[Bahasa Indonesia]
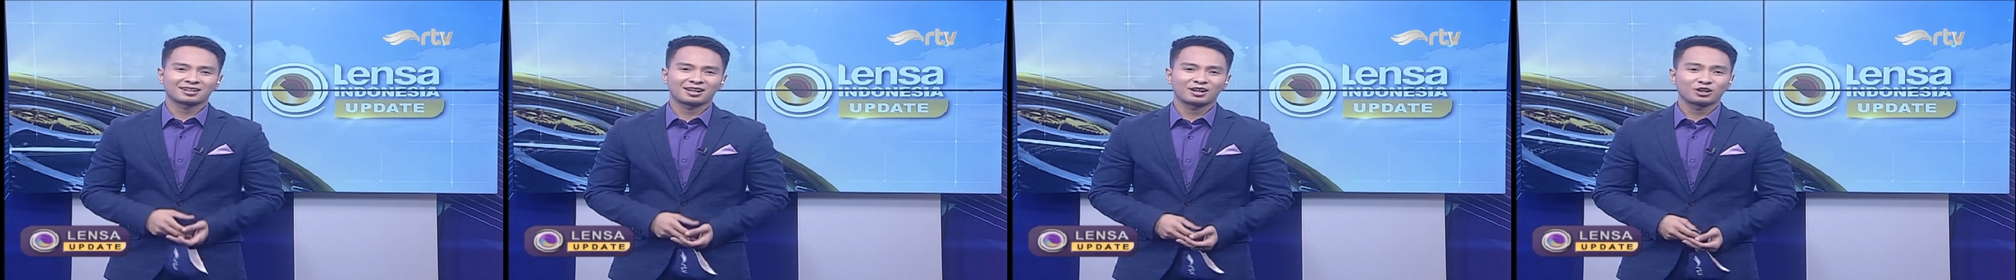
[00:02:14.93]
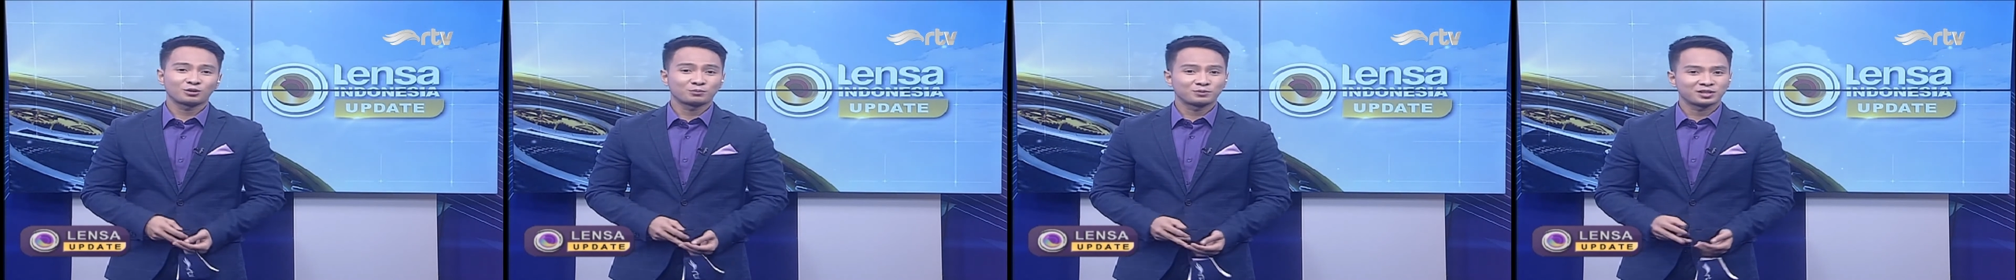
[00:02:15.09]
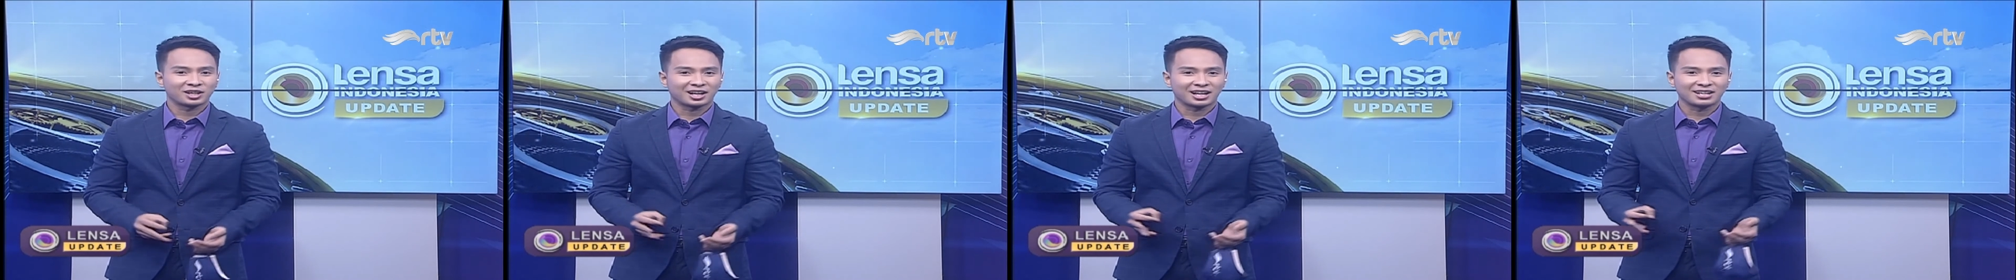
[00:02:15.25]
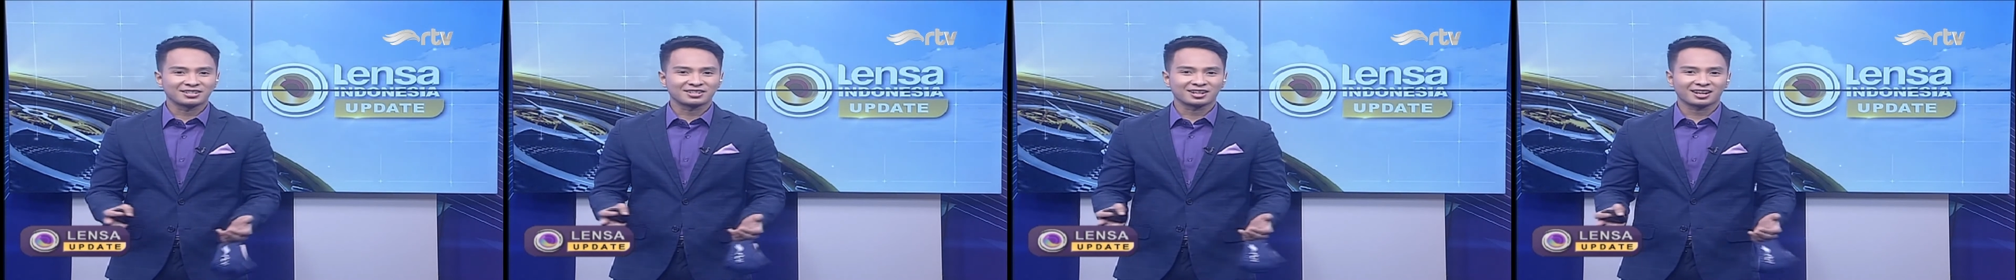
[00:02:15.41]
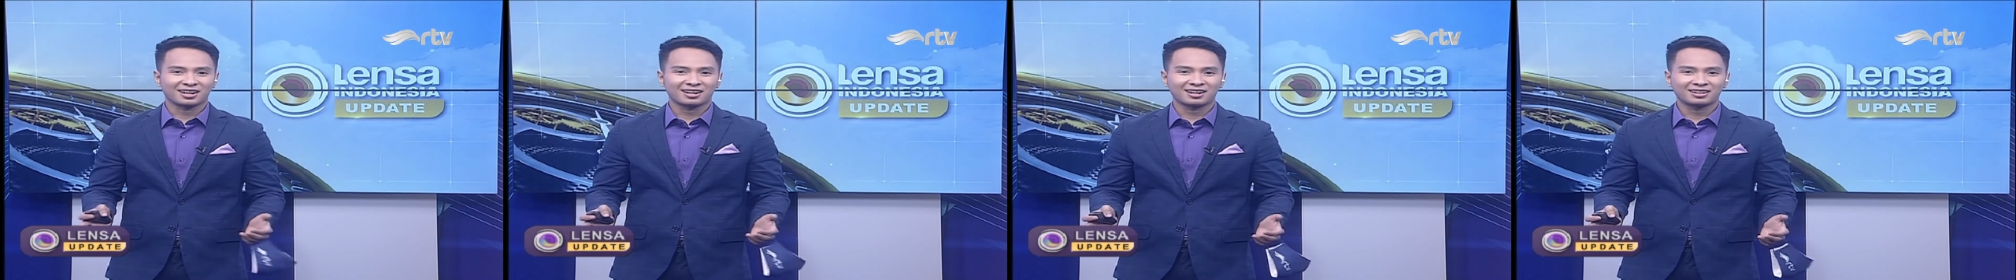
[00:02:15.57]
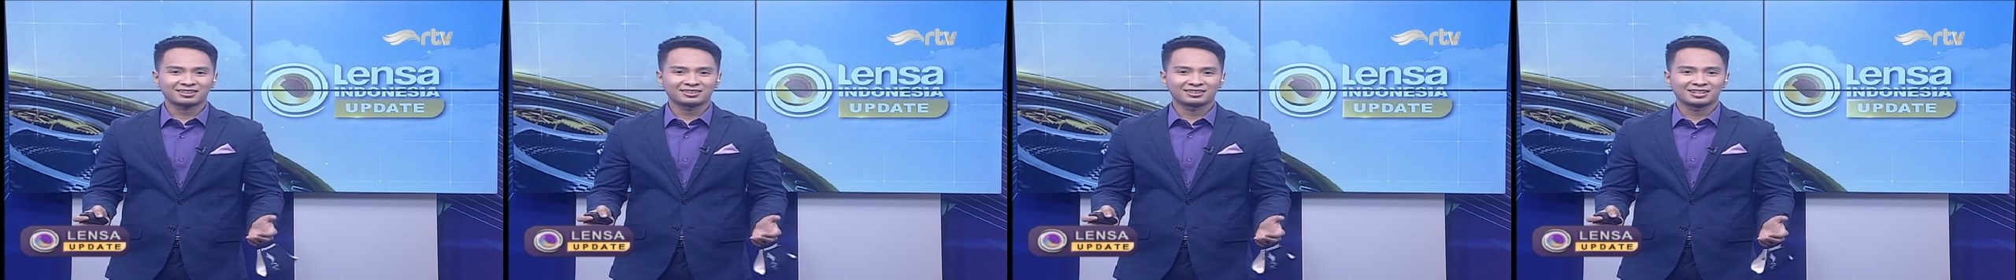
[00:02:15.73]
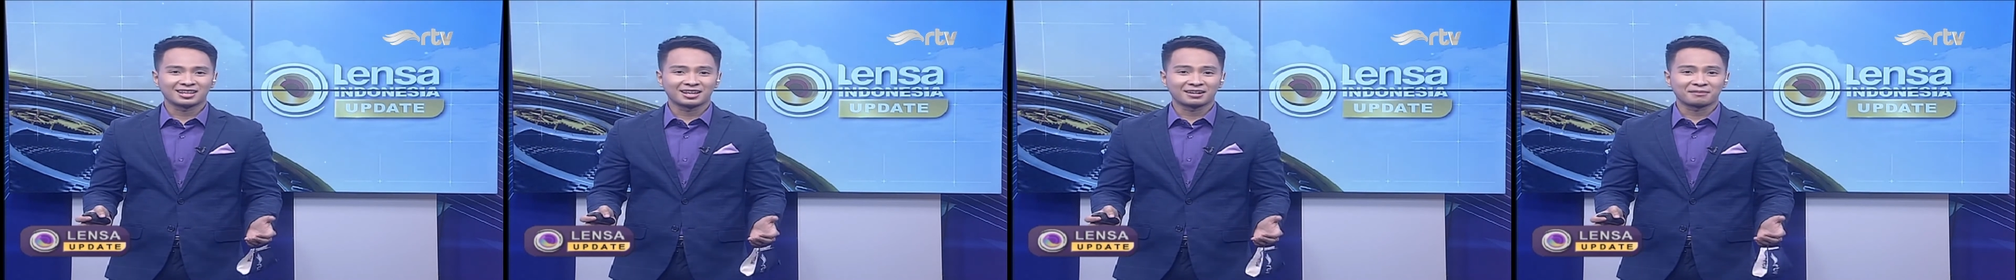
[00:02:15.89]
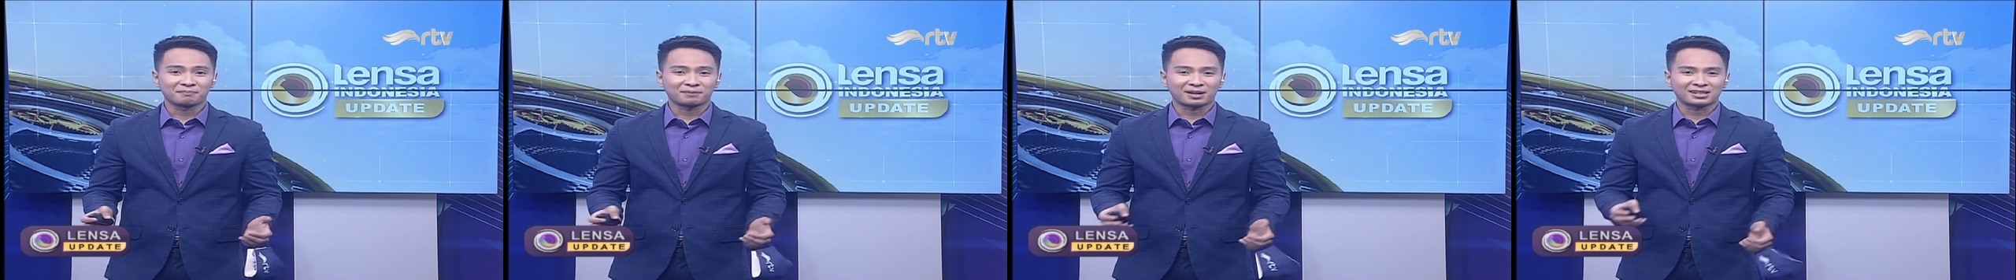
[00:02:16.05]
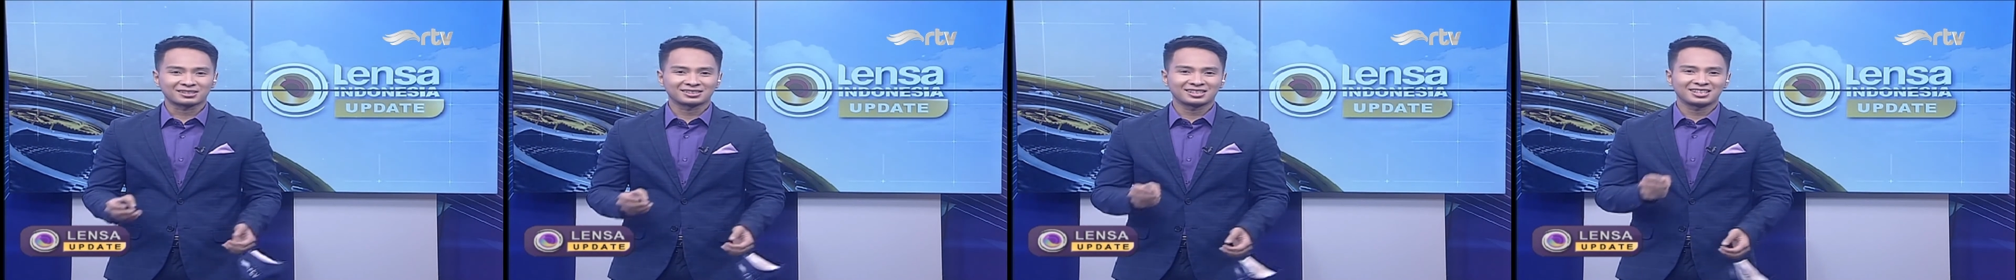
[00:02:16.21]
selalu menjaga jarak,
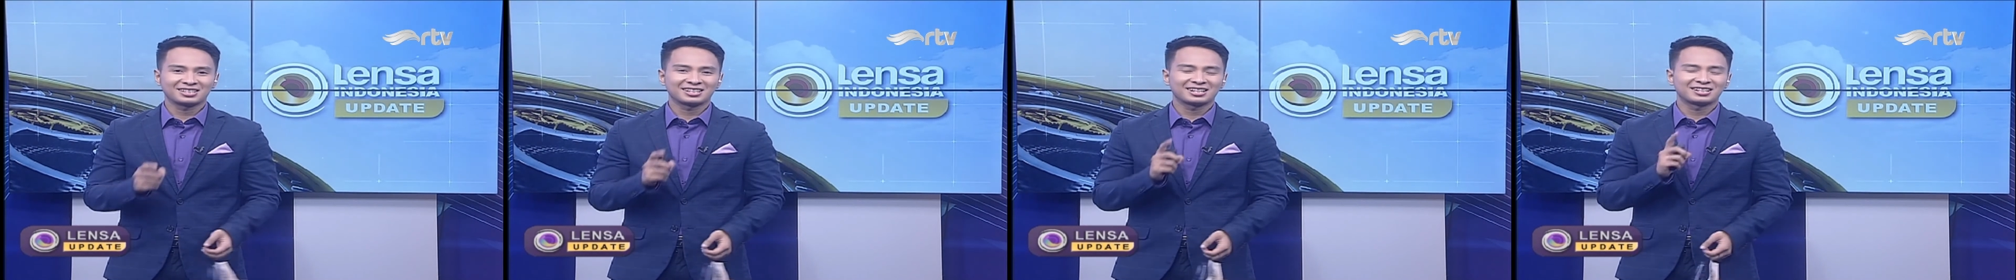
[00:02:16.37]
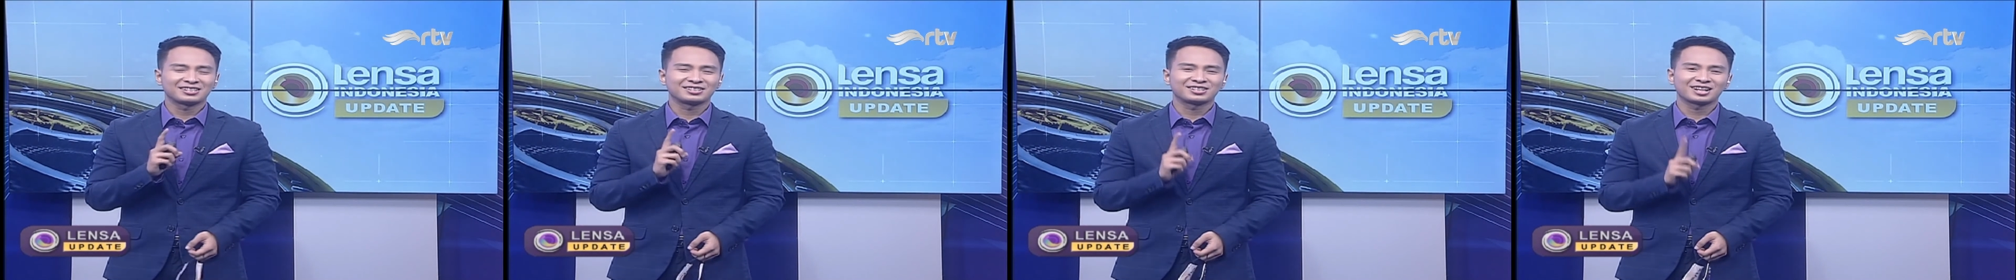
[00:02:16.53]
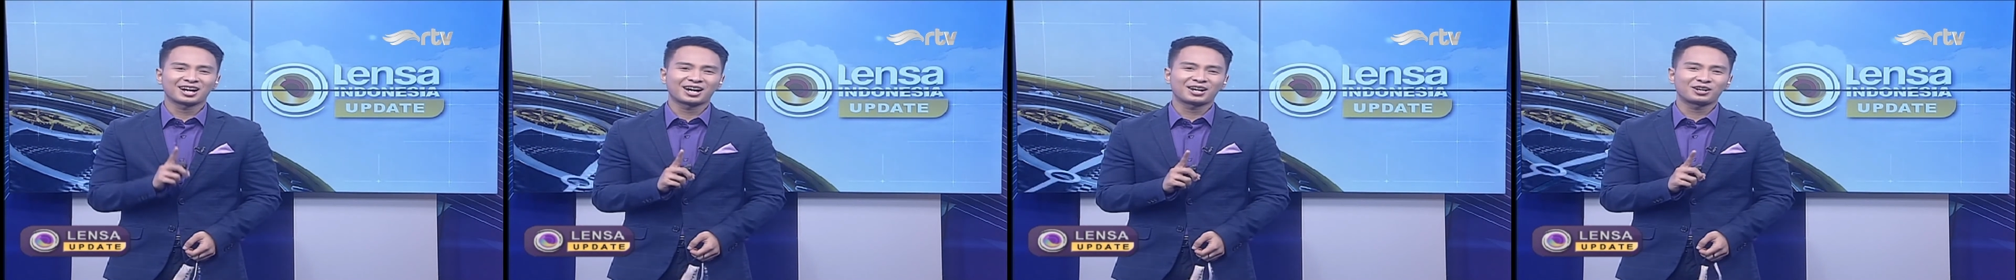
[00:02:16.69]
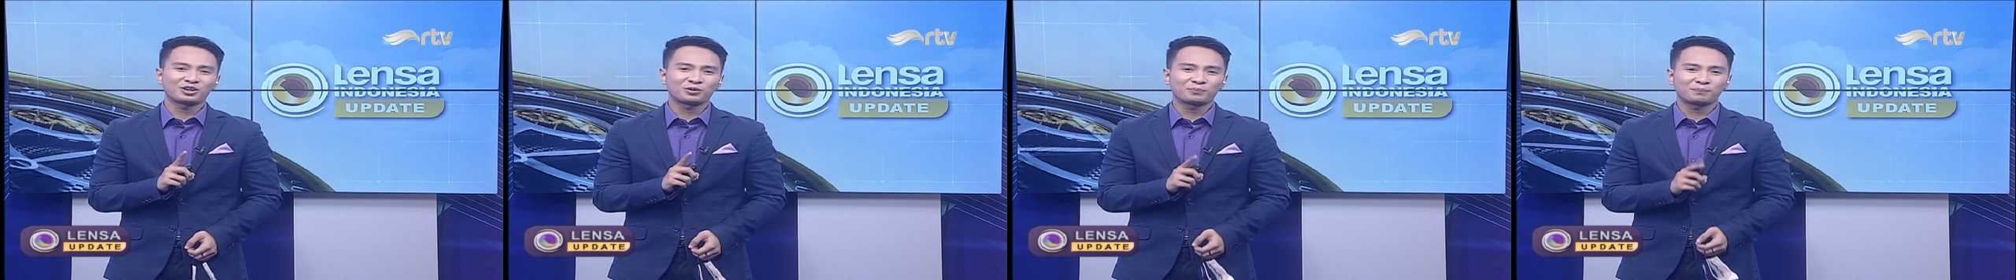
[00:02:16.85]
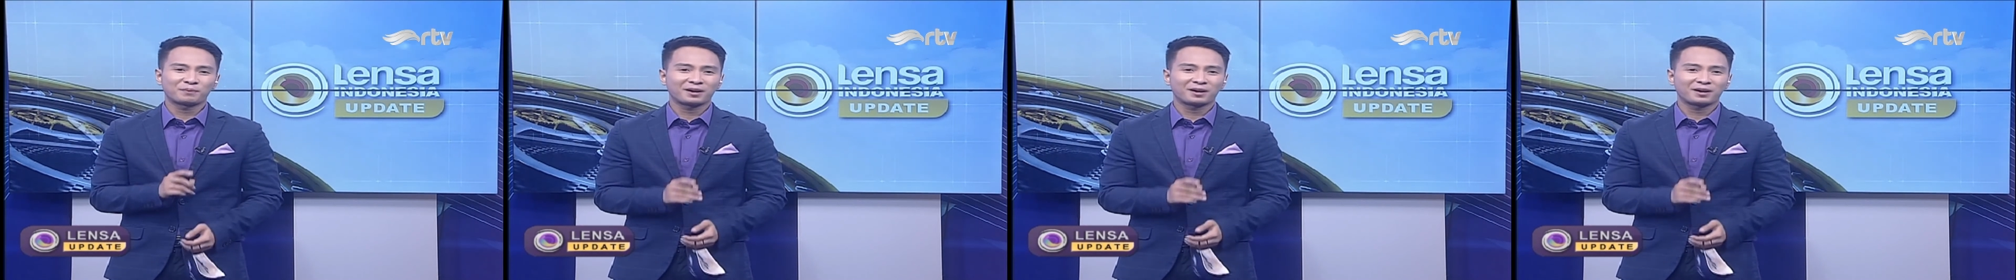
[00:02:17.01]
dan pastinya jangan